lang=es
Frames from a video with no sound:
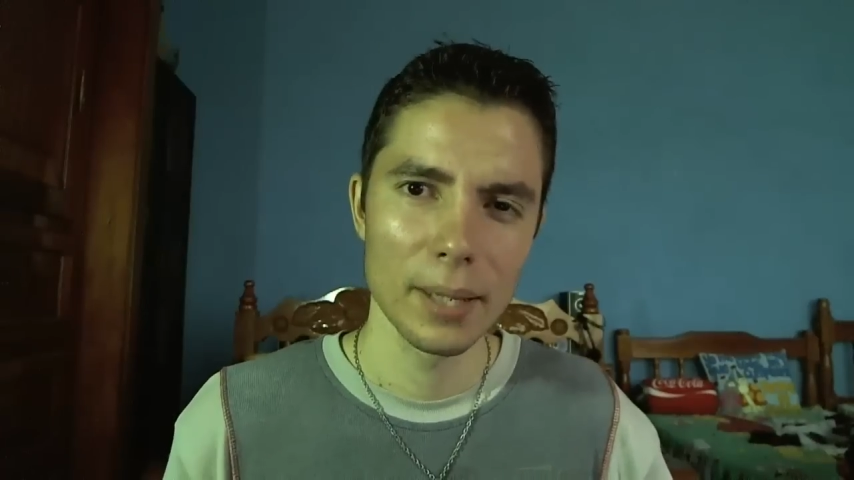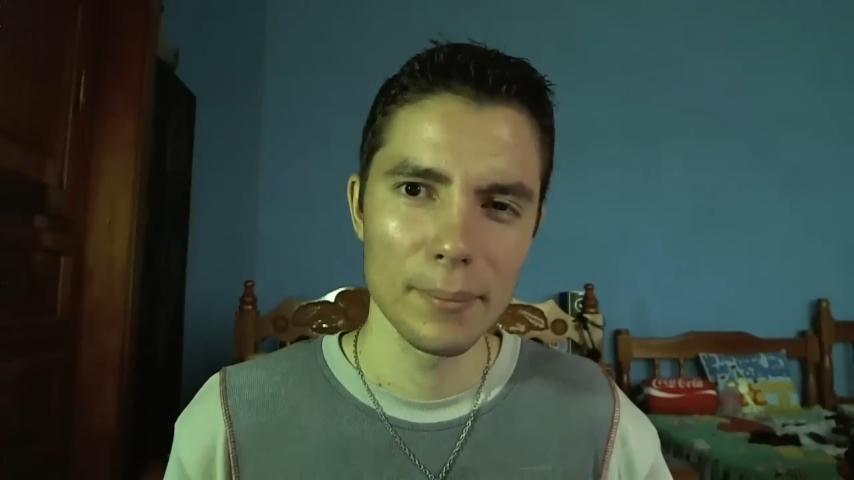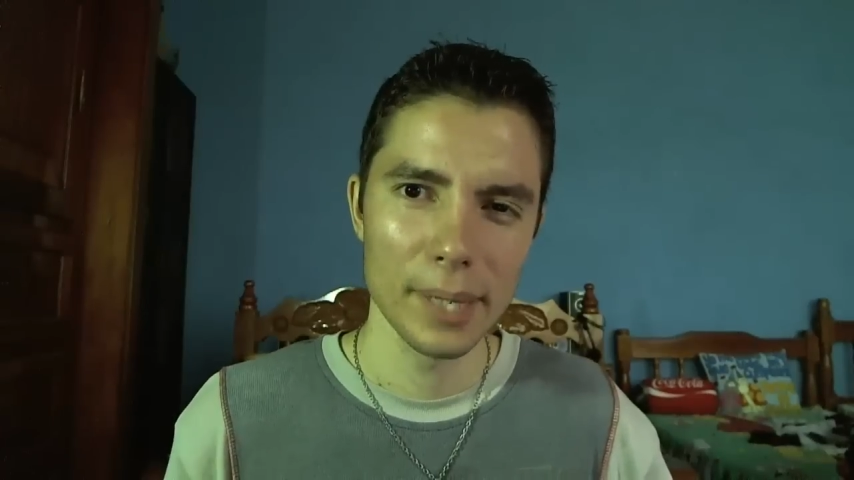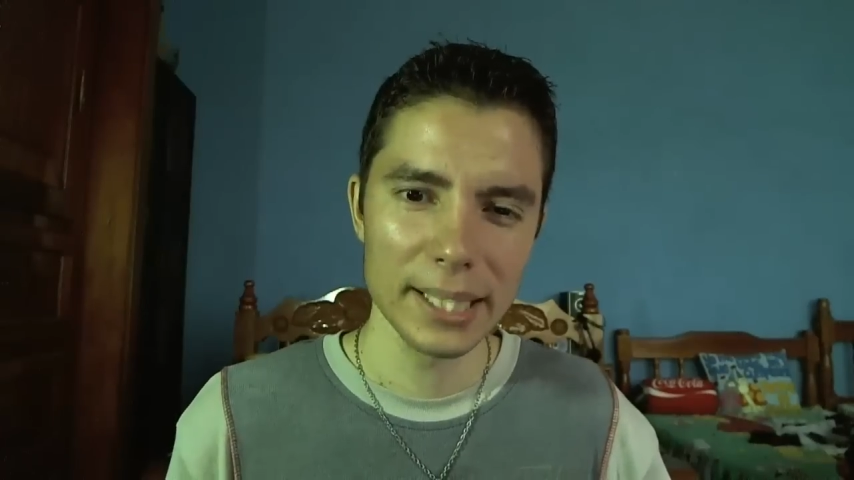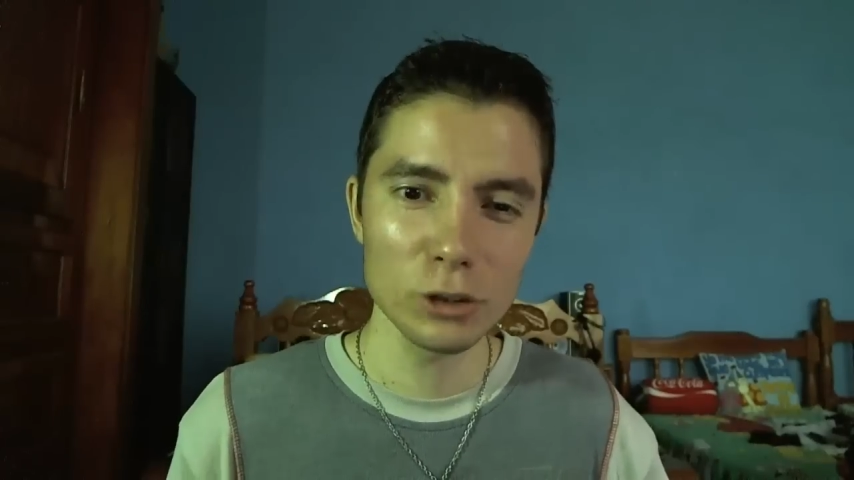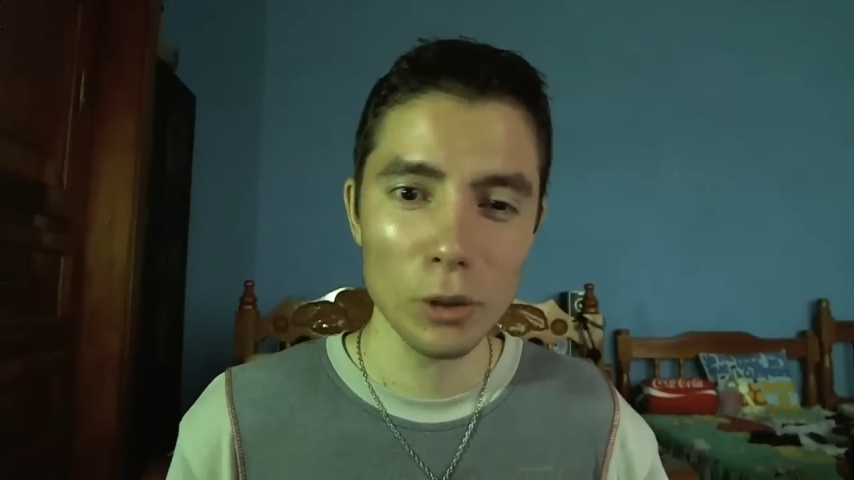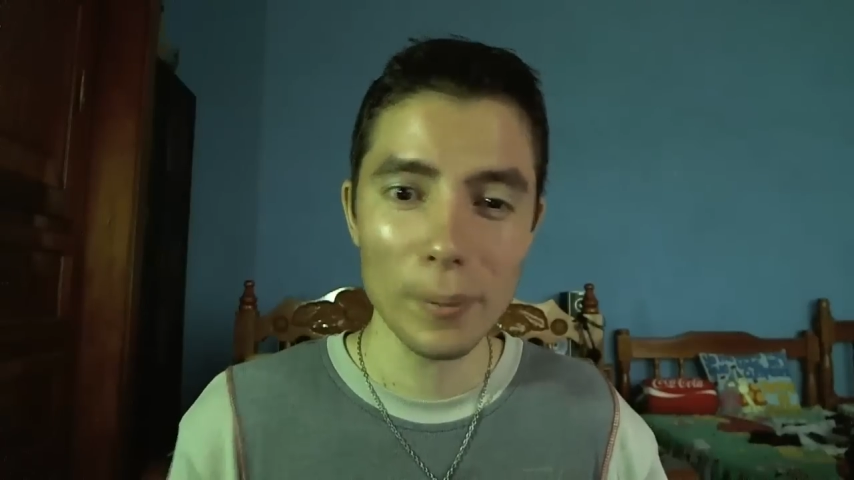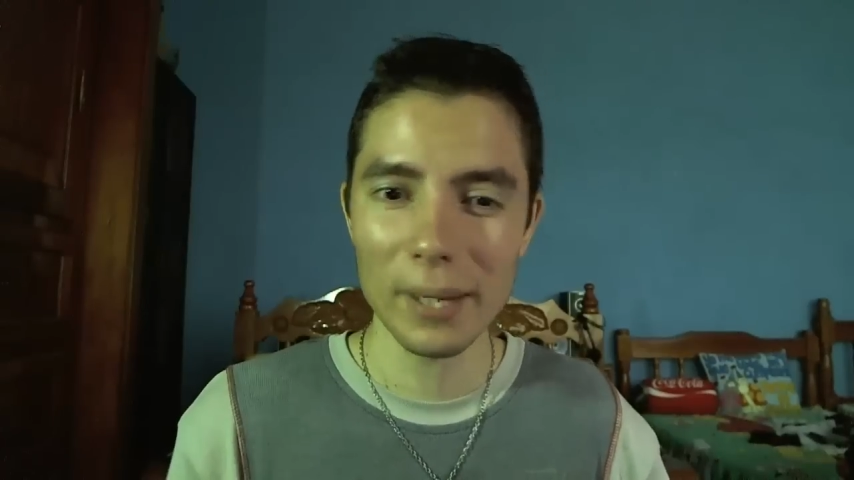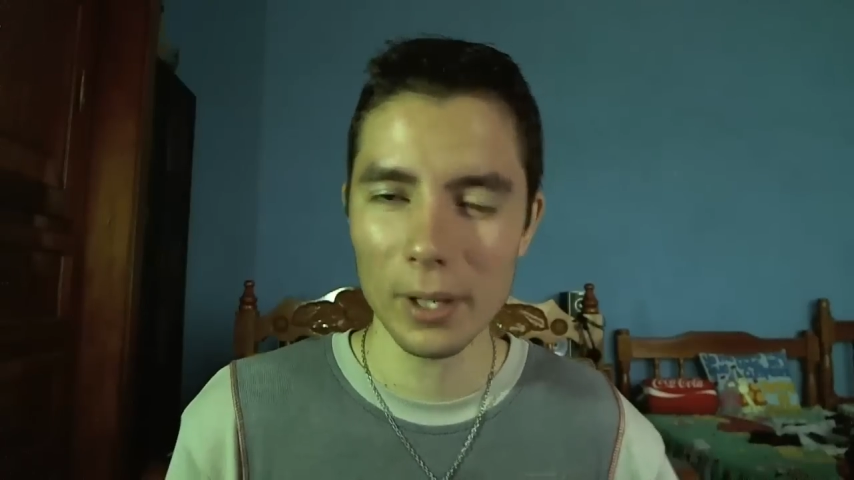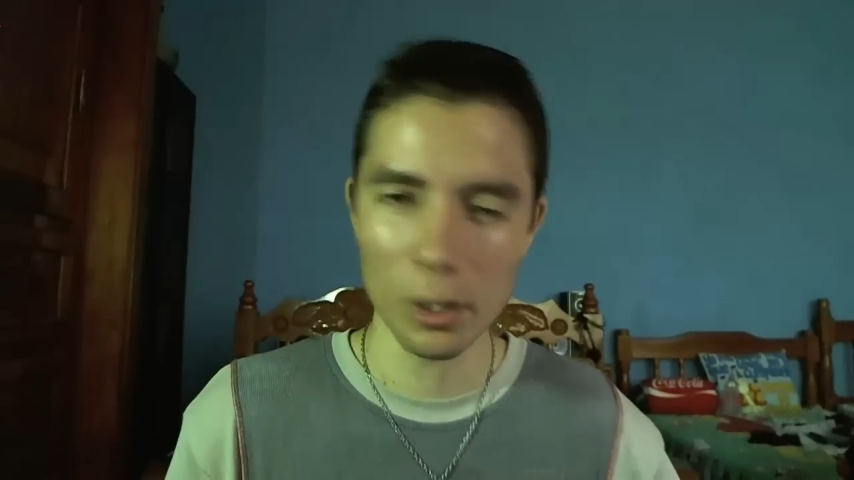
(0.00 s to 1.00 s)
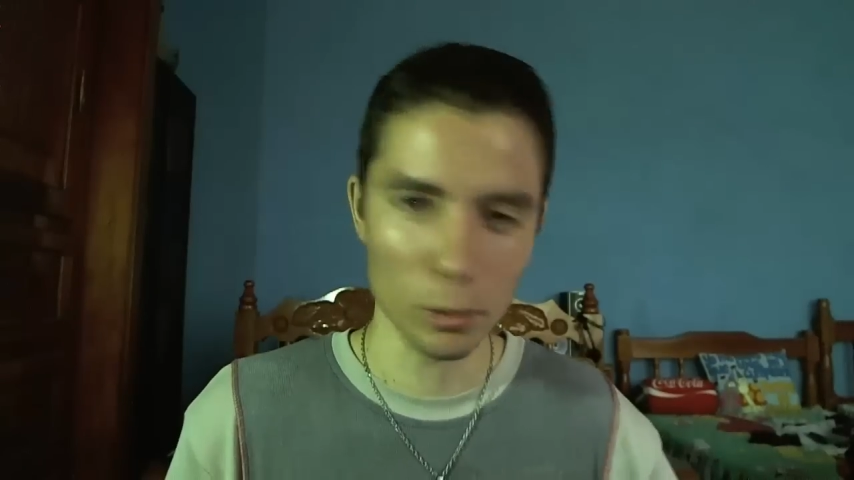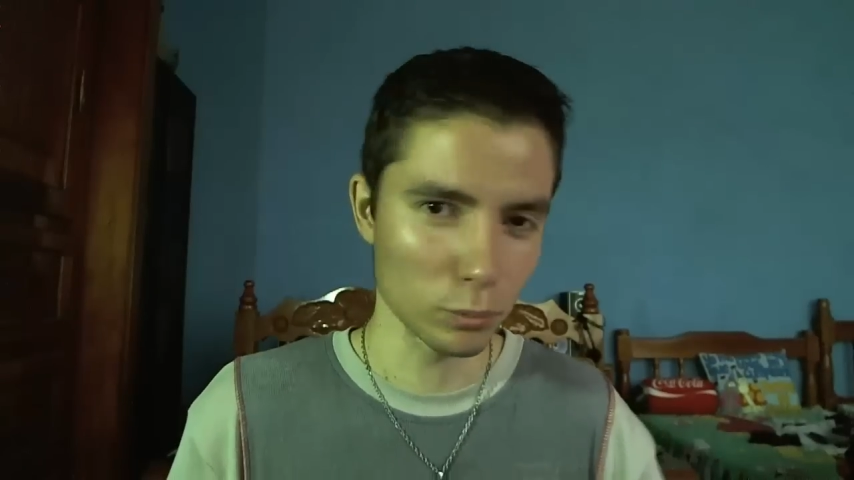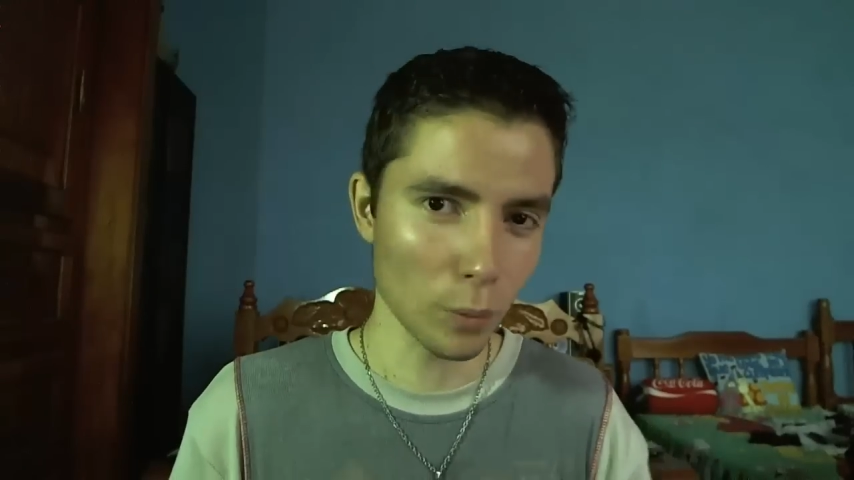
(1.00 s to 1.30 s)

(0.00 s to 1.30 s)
me hizo ver, bueno,